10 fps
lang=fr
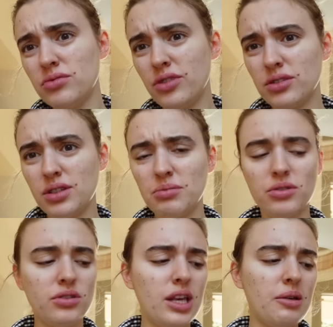
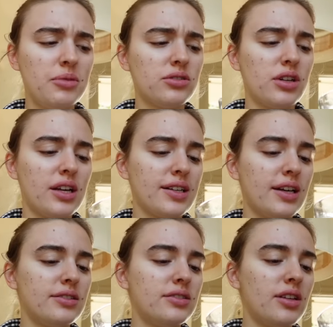forcément, parce que la
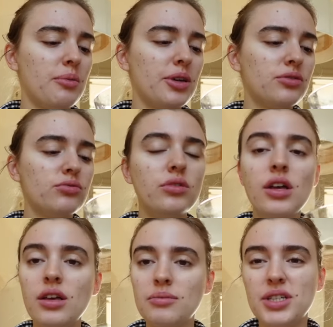créatine ça a pas de goût.
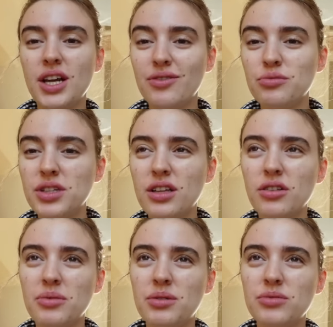Mais j'avais oublié que
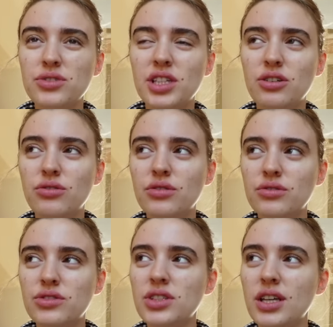normalement c'est de l'eau
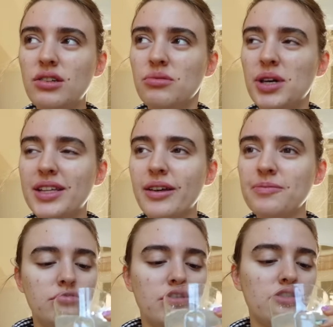tiède le matin.
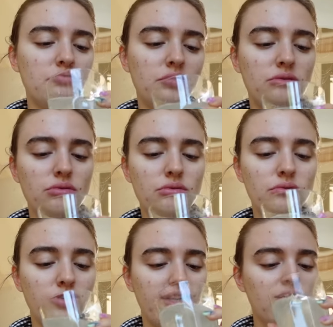Là j'ai mis de l'eau
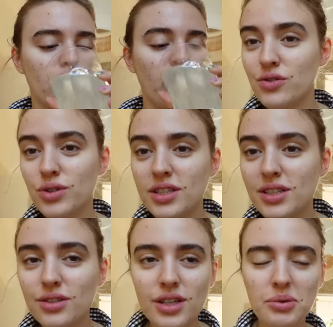fraîche. Je voulais
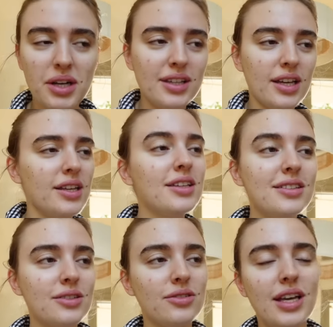dire que les what I
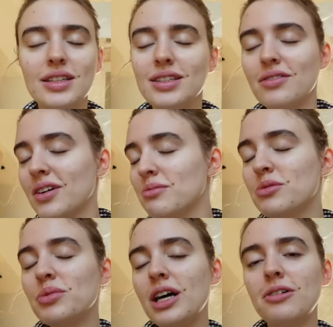eat in a day c'est
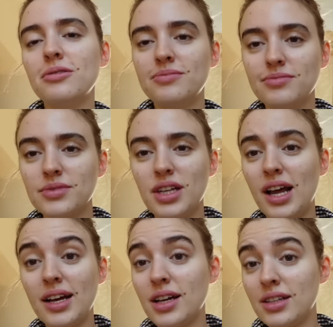vraiment pas euh,
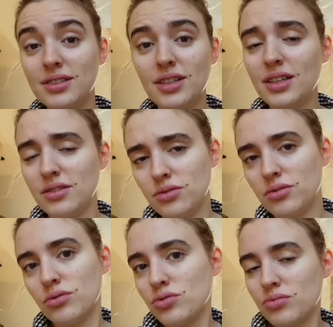la réalité et ce que
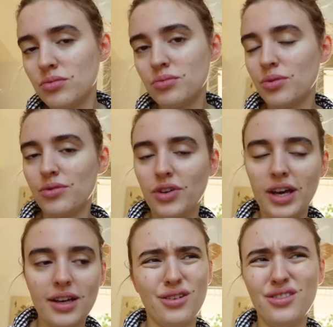tout le monde peut
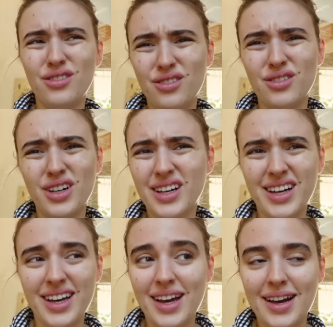faire en
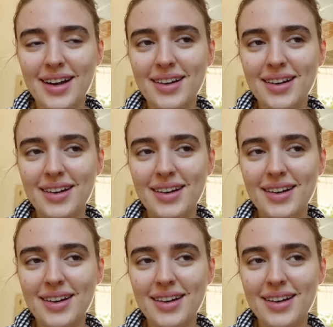réel.